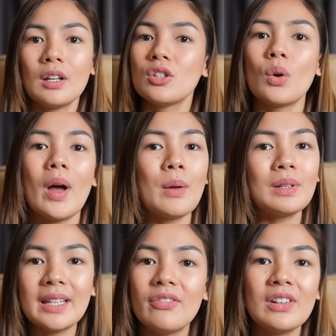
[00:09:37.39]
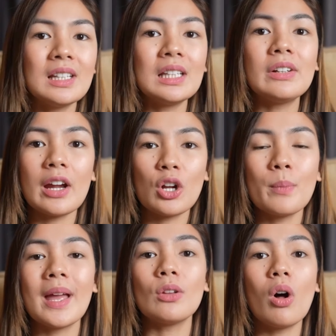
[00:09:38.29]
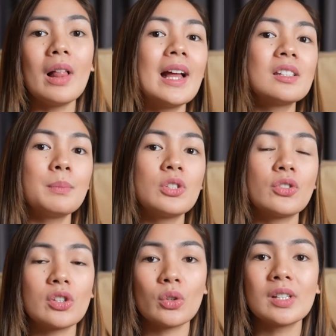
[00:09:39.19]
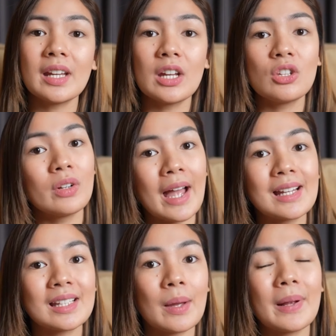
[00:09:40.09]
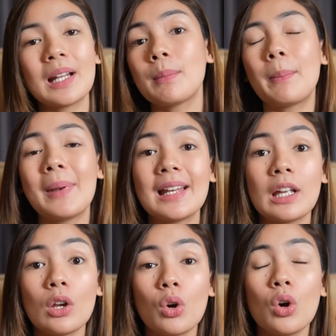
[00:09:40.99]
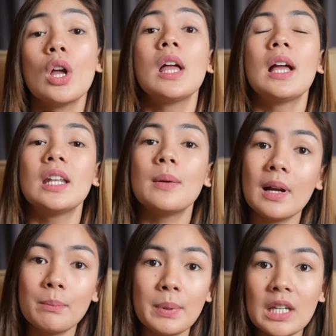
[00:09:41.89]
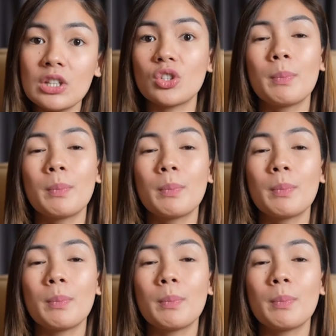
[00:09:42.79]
So, I will definitely recommend All Hands Beach Resort sa inyo guys kapag nagpa-plan kayo na mag-beach.